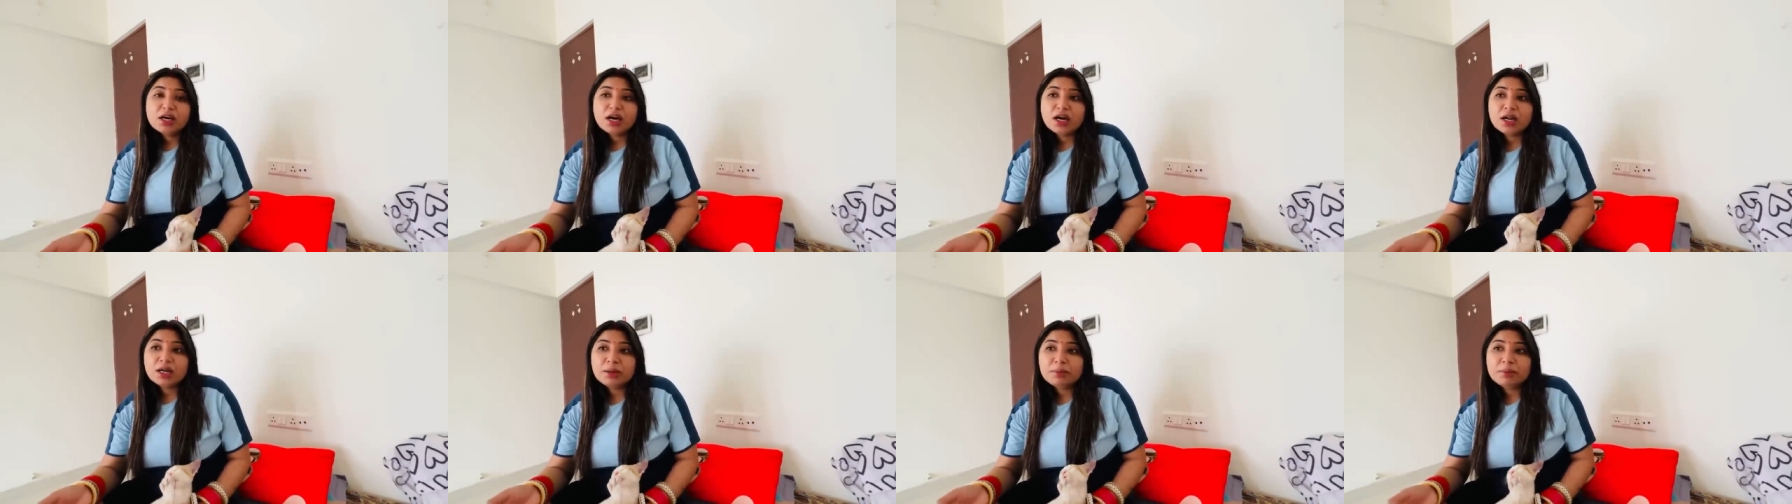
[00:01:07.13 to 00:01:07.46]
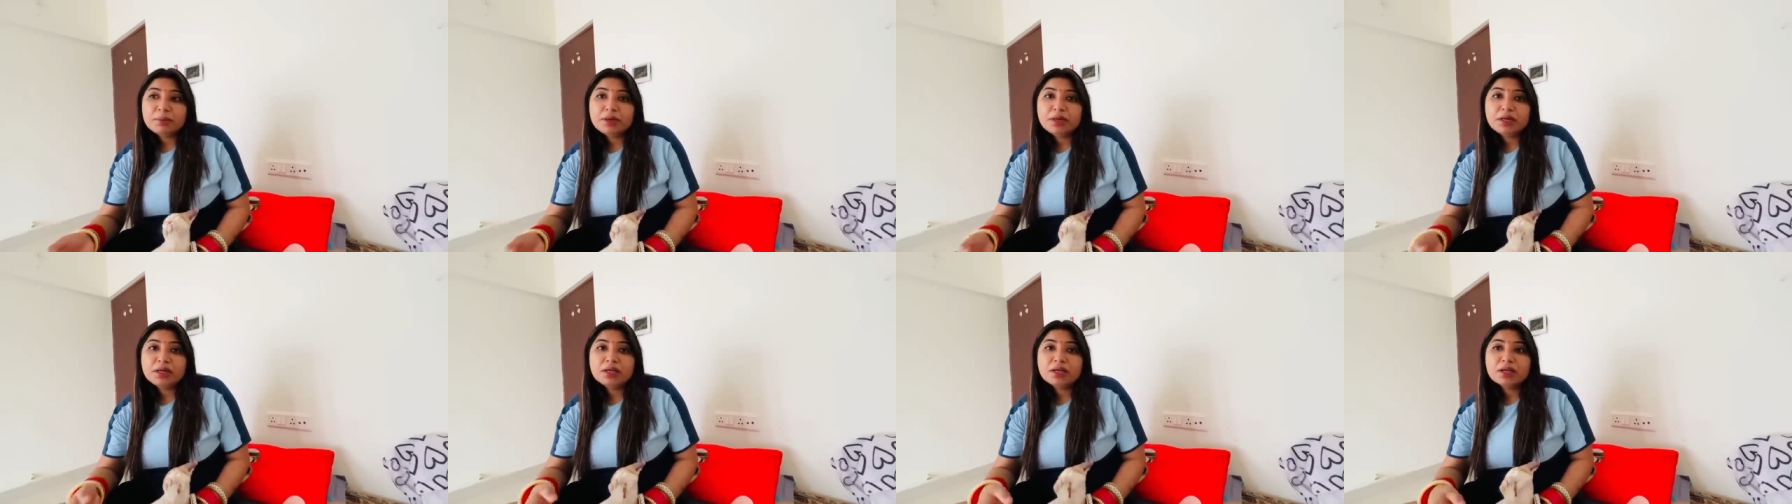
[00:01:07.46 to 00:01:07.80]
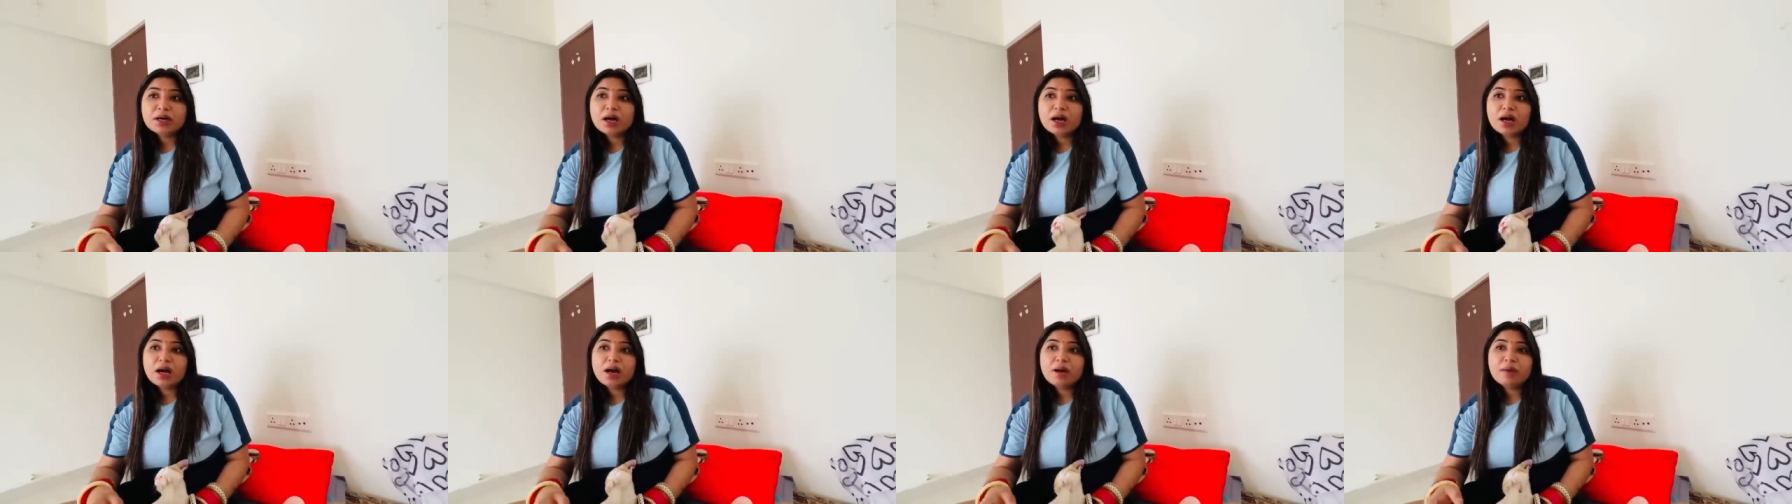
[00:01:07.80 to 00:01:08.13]

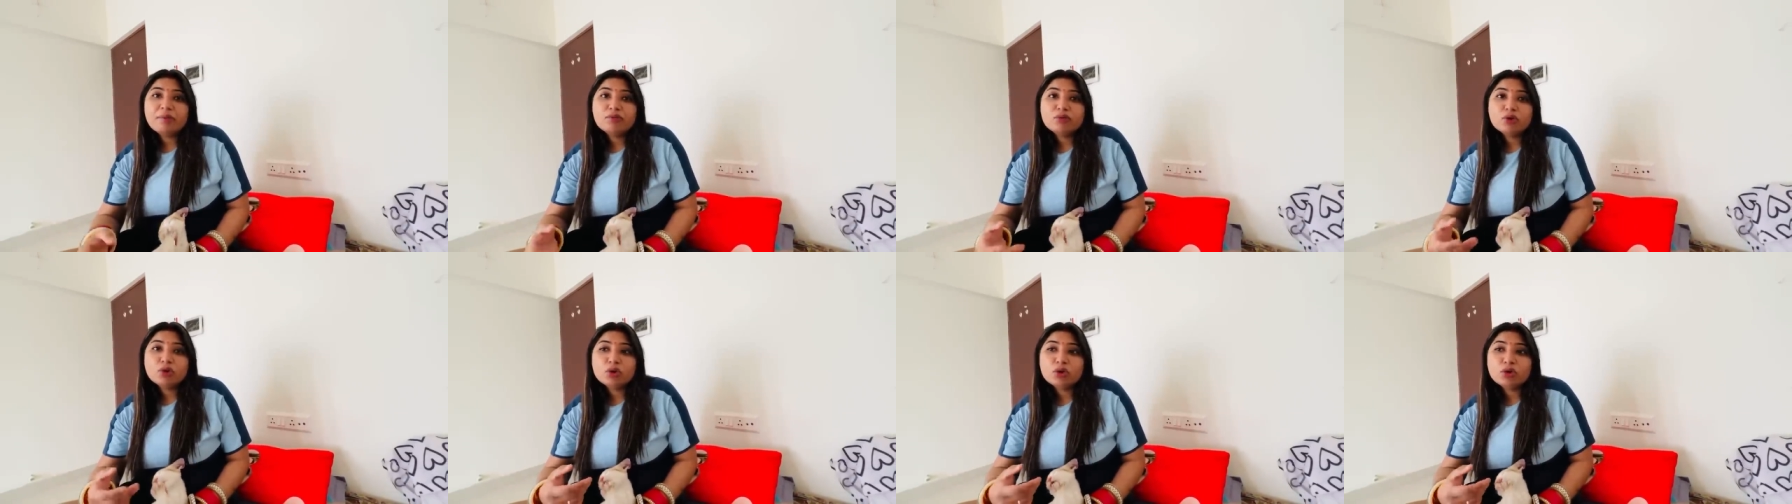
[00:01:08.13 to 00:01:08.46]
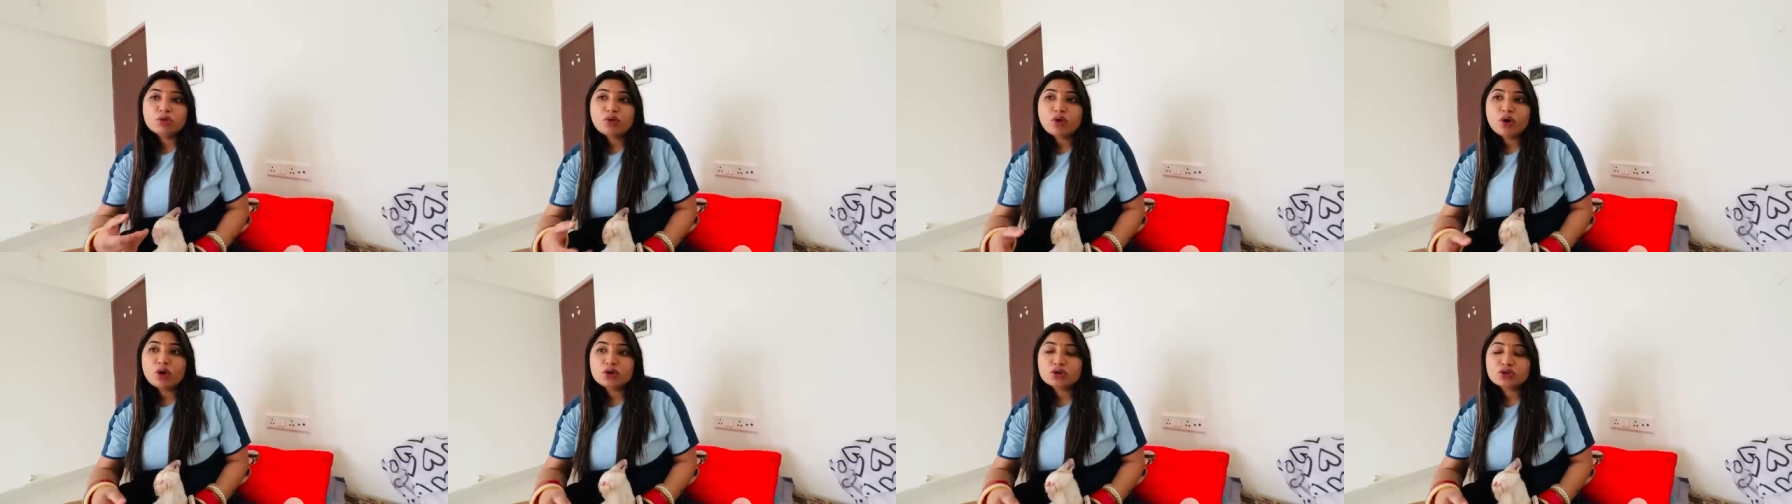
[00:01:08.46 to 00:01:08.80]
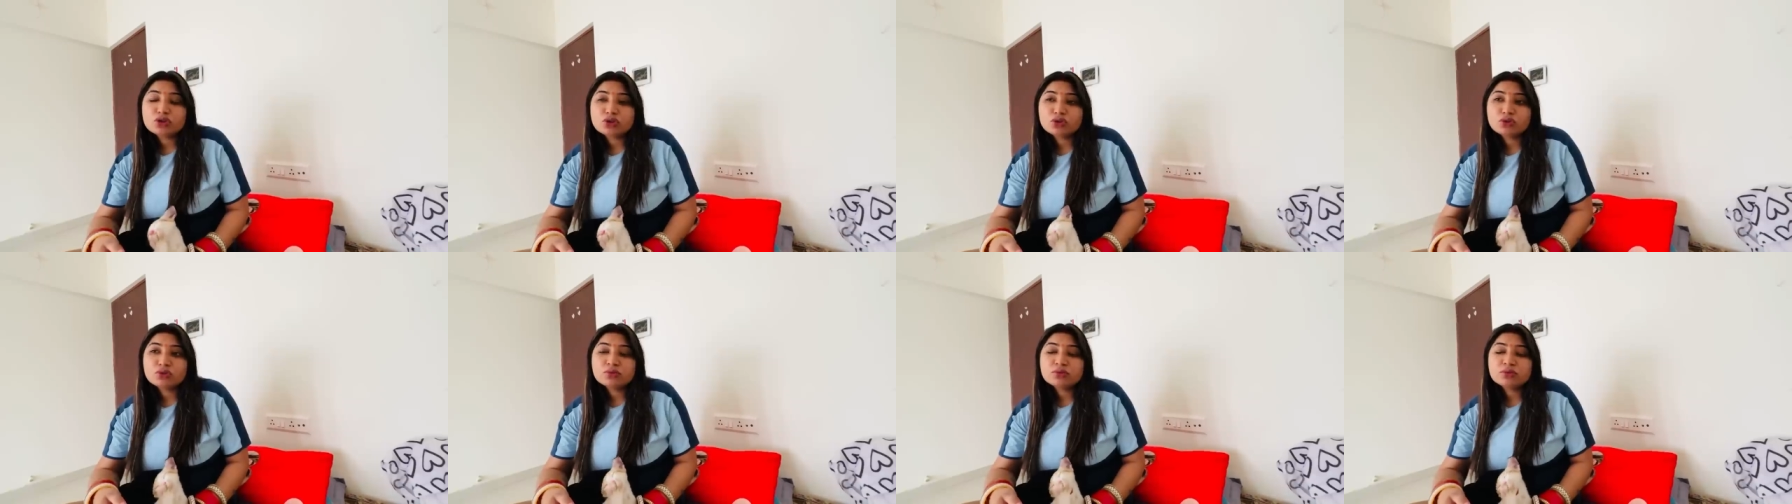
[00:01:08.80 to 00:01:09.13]
अलमीरा दोनों
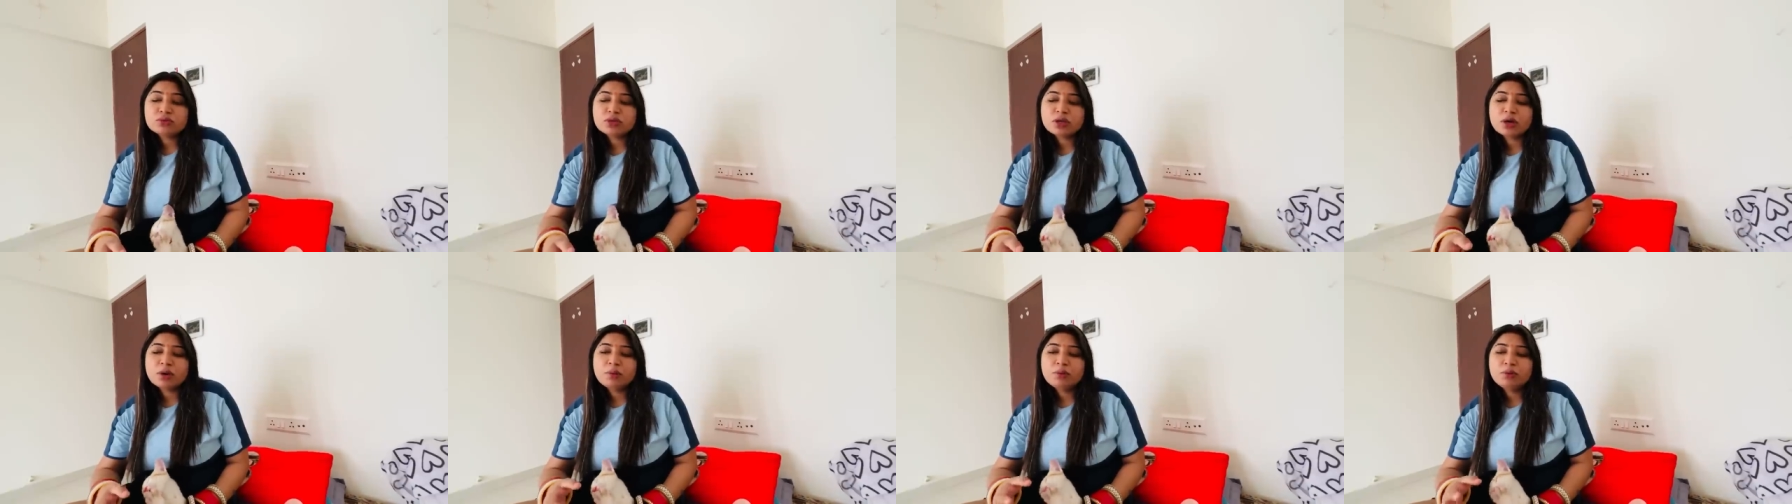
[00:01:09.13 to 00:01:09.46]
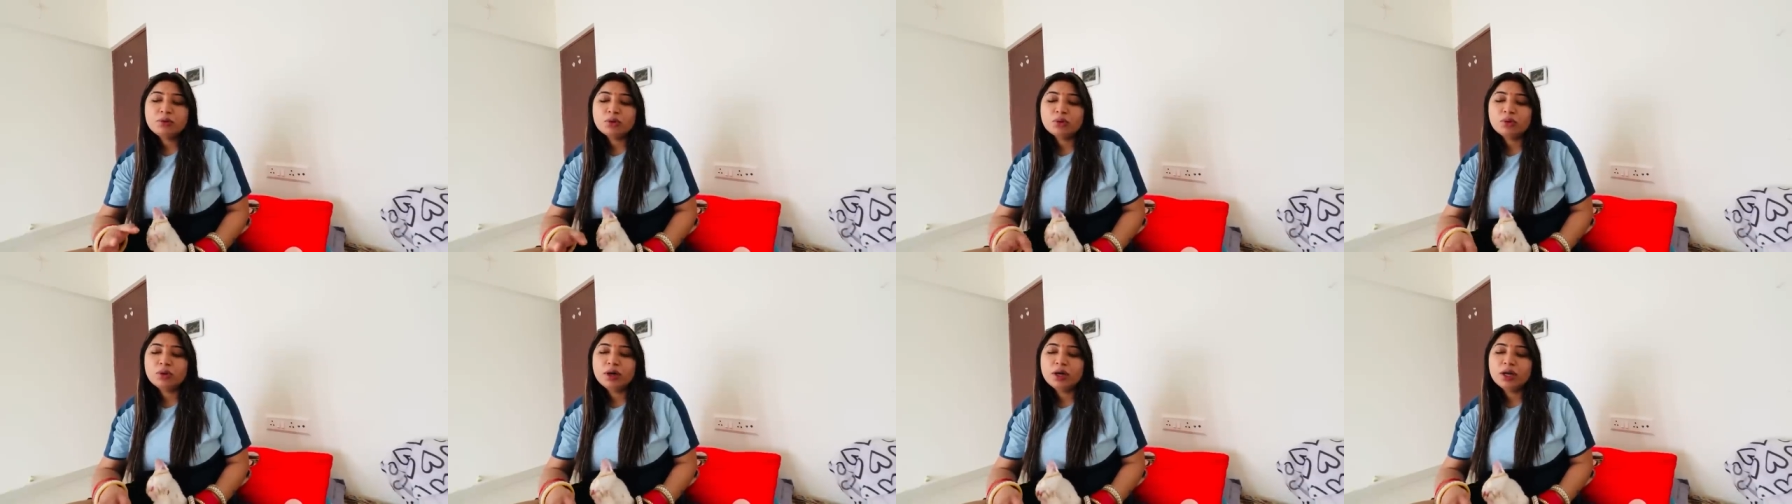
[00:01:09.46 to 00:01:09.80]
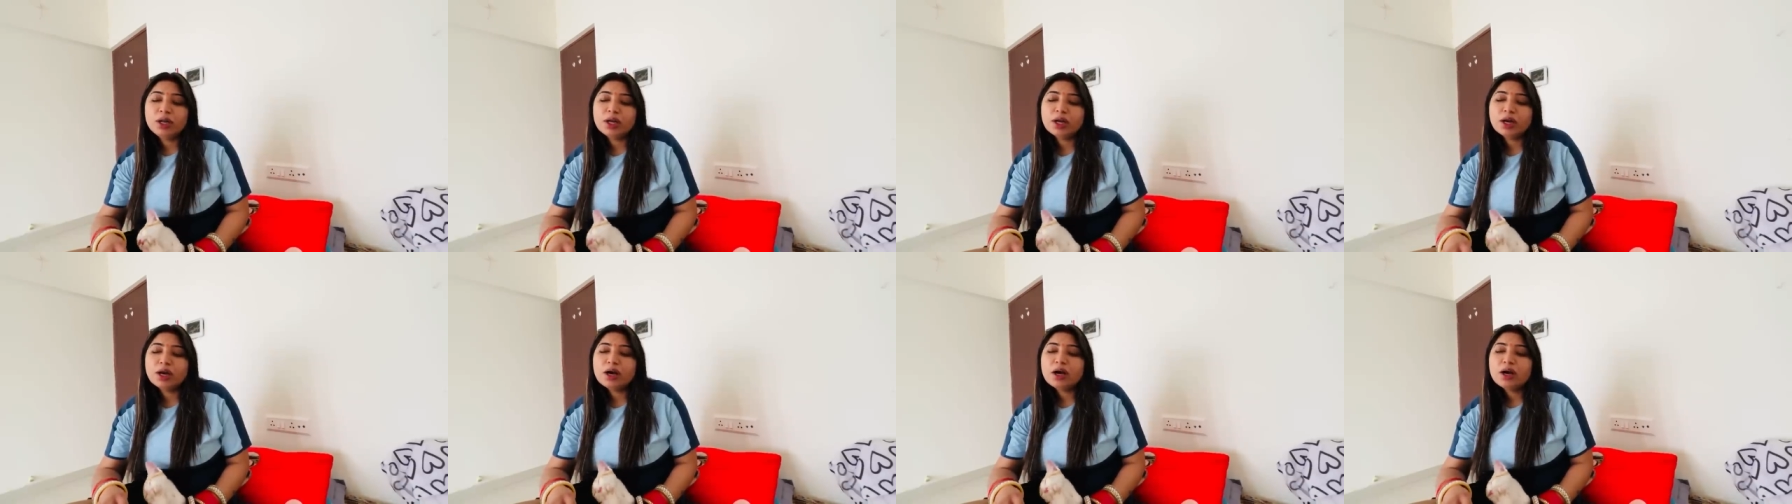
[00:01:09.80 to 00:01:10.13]
वॉशरूम सब ढूंढ
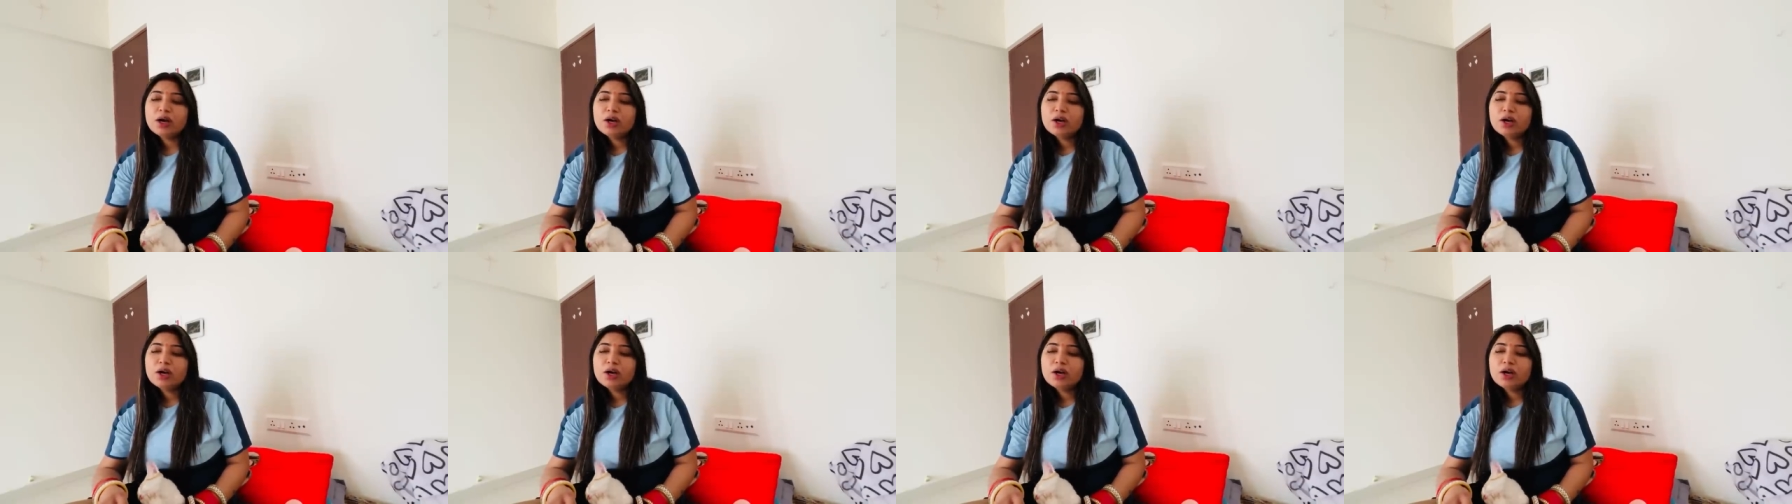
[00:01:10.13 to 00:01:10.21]
लिया